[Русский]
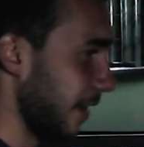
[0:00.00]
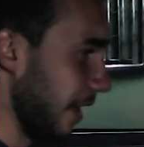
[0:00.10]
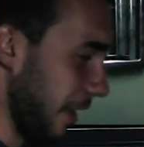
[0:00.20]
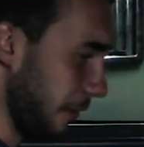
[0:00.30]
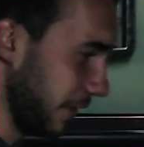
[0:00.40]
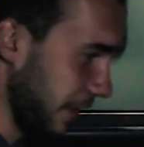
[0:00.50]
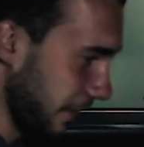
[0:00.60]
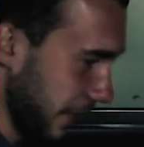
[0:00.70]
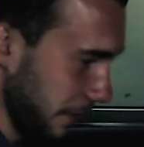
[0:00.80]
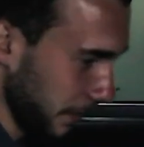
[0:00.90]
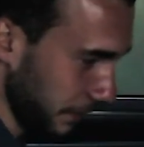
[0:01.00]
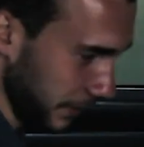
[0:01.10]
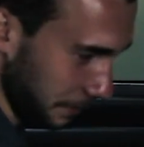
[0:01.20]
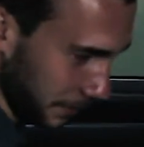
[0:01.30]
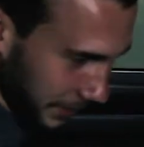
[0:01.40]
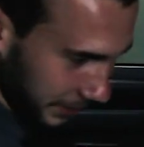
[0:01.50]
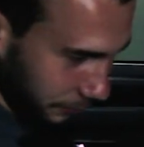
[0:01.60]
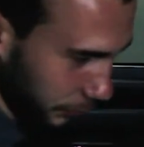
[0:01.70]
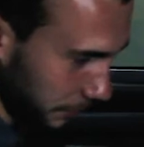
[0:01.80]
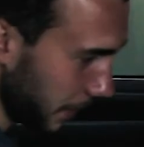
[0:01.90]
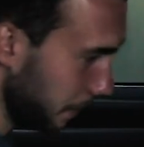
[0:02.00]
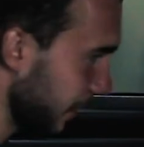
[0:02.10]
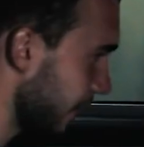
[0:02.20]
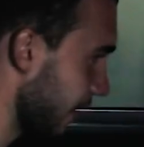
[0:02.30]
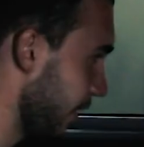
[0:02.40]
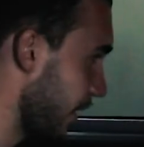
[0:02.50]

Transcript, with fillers: Ауди, давай не подводи меня, я хочу тебя обосрать.